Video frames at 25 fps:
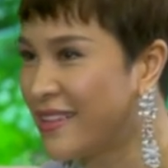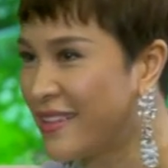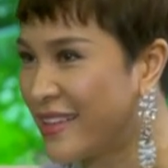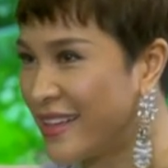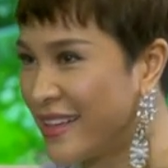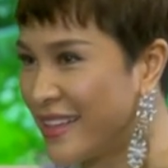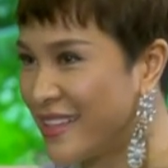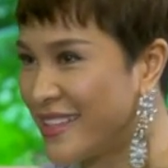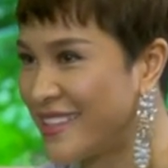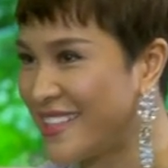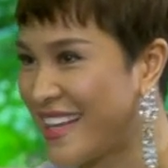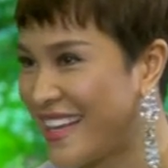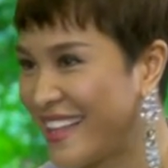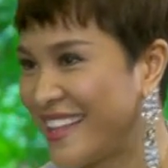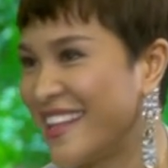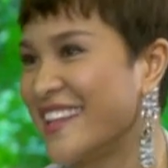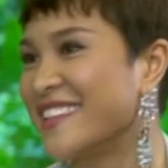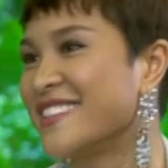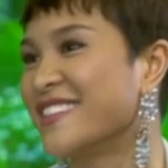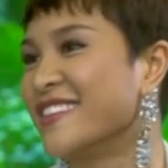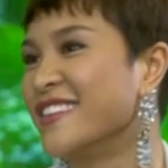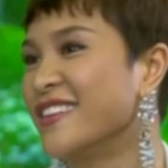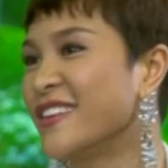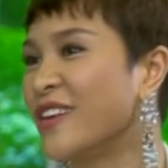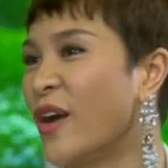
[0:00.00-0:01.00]
người trên thế
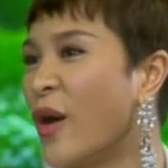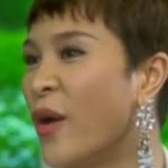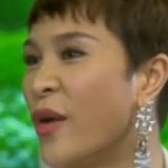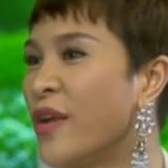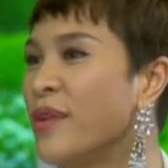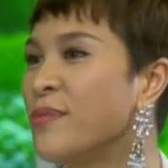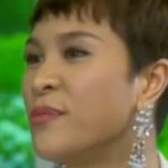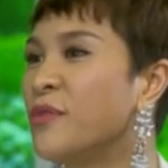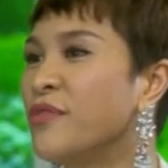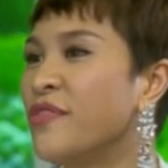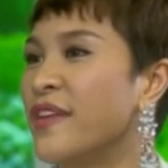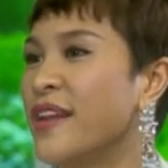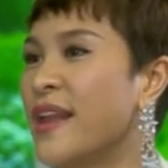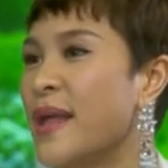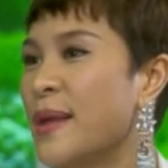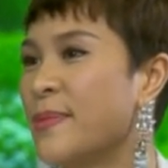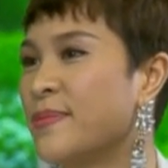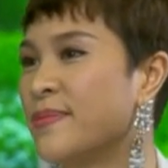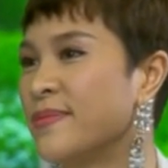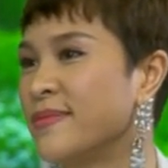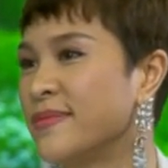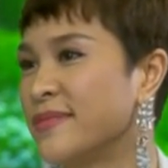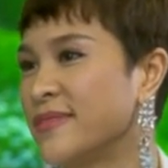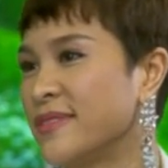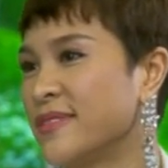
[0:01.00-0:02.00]
giới có được một vẻ đẹp
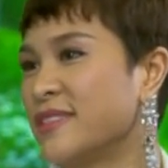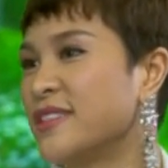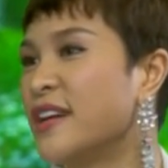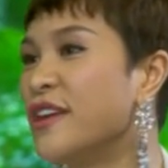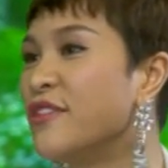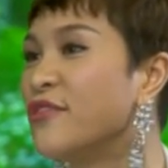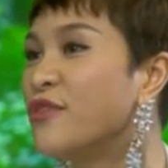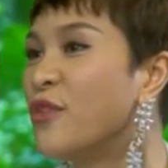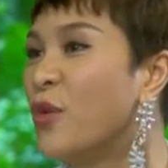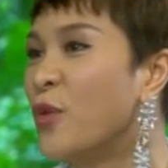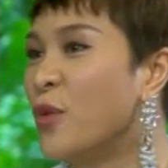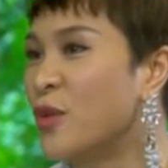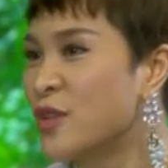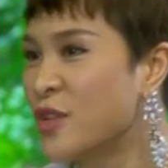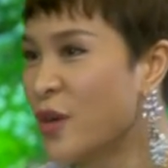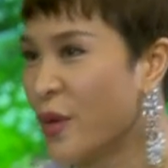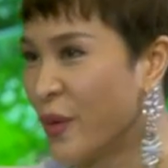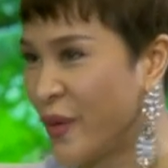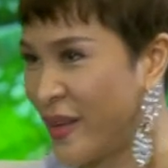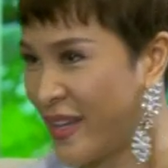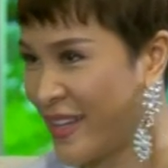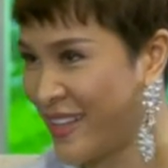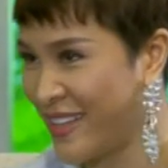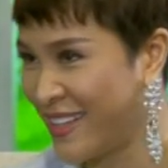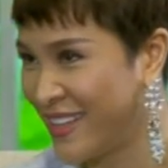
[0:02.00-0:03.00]
trời phú
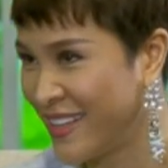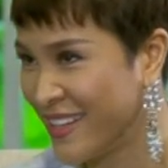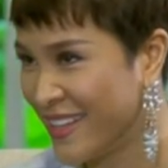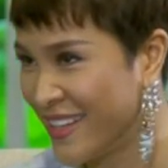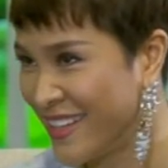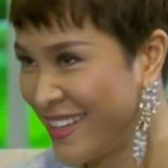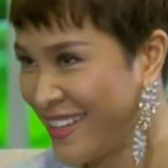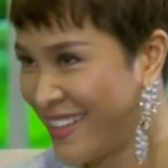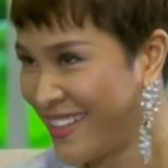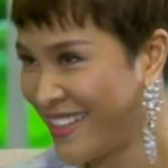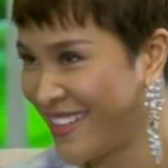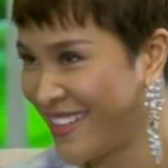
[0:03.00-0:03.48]
rồi trời ơi,